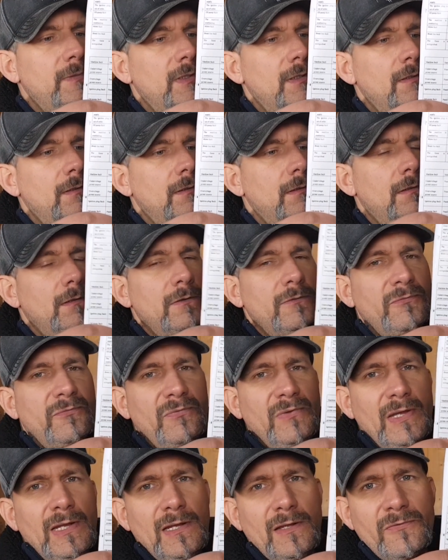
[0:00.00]
äh,
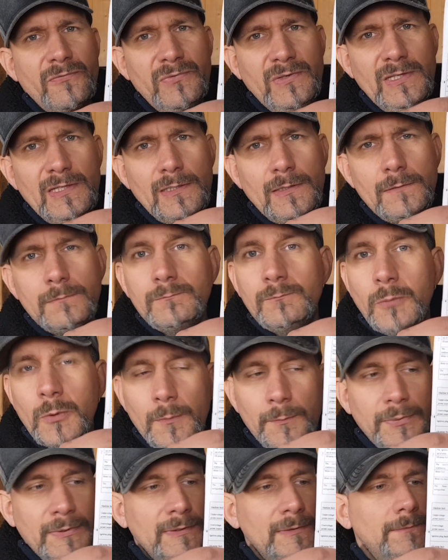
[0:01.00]
Fehler 4
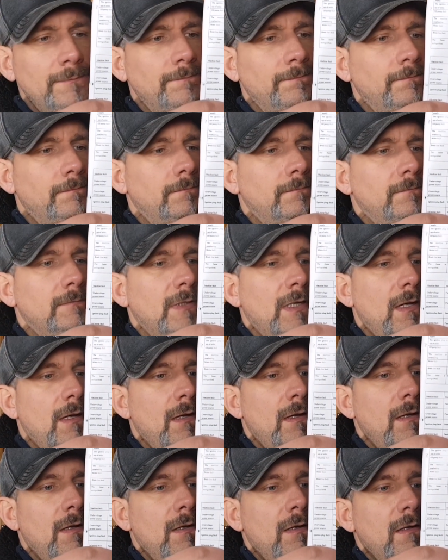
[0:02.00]
Pumpe,
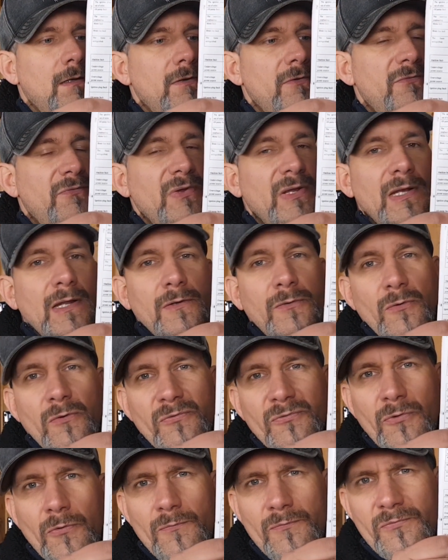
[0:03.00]
Fehler
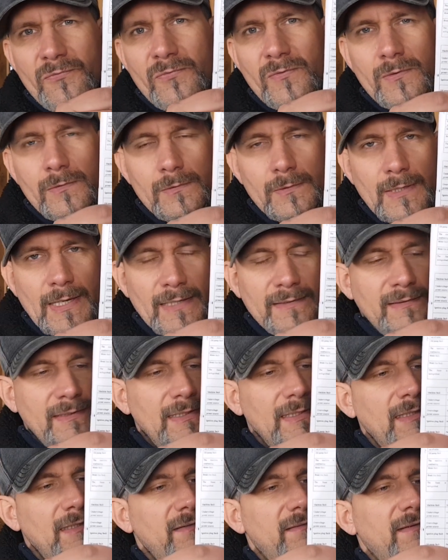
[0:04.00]
05 hatte
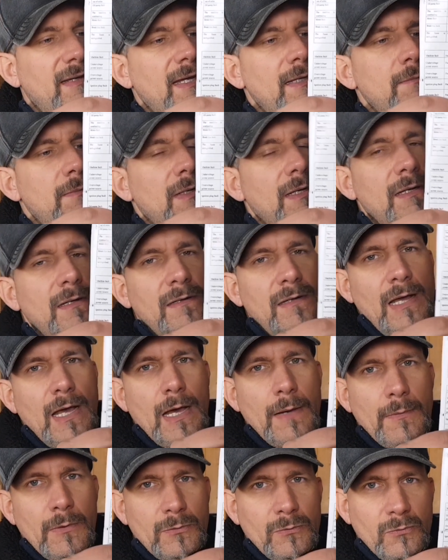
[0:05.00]
ich jetzt einmal,
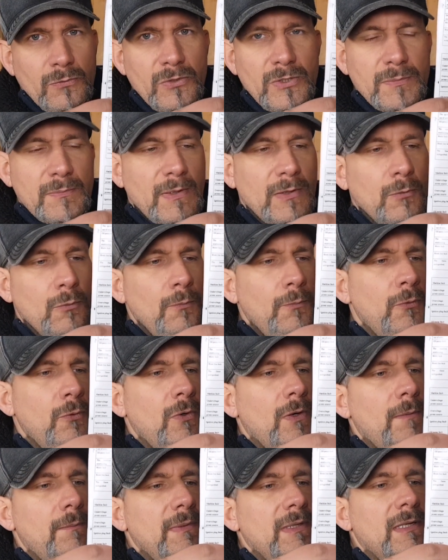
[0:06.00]
aber nur durch mein
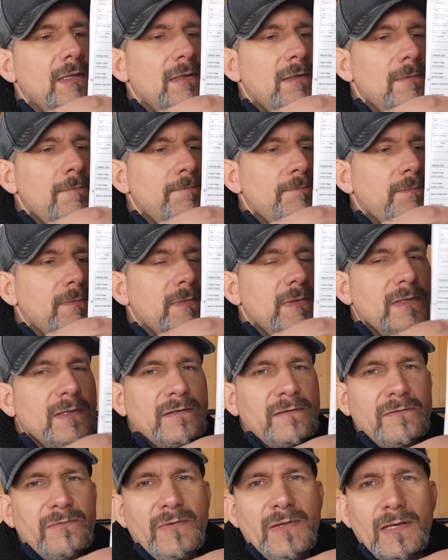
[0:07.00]
Umprogrammieren.
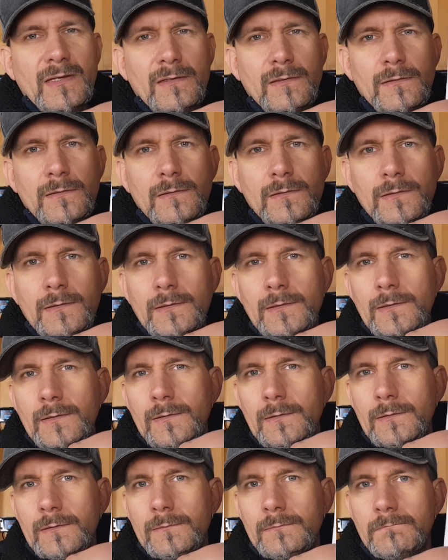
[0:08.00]
Das
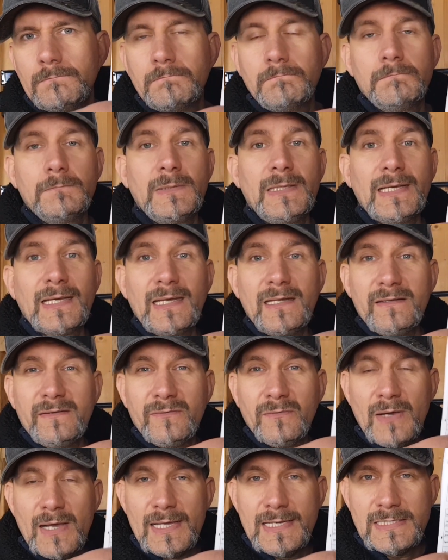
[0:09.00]
wäre äh, Gerät
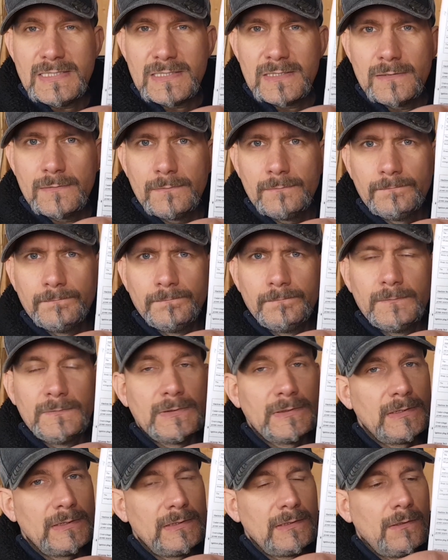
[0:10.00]
zu heiß,
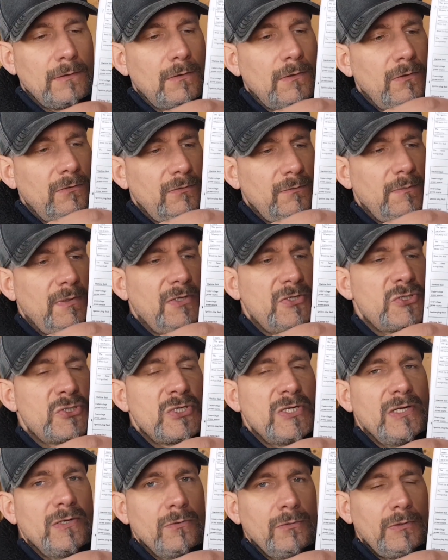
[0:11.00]
dann geht da auch automatisch
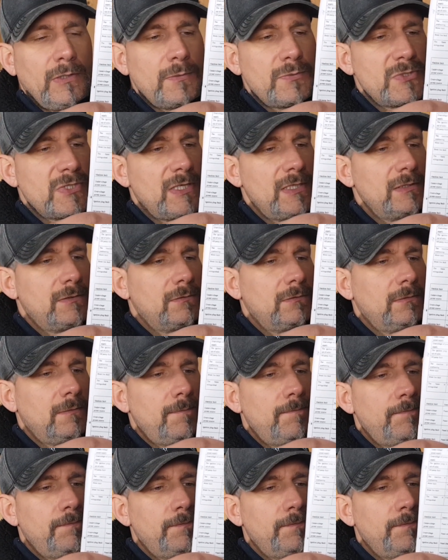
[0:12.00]
die Notabschaltung.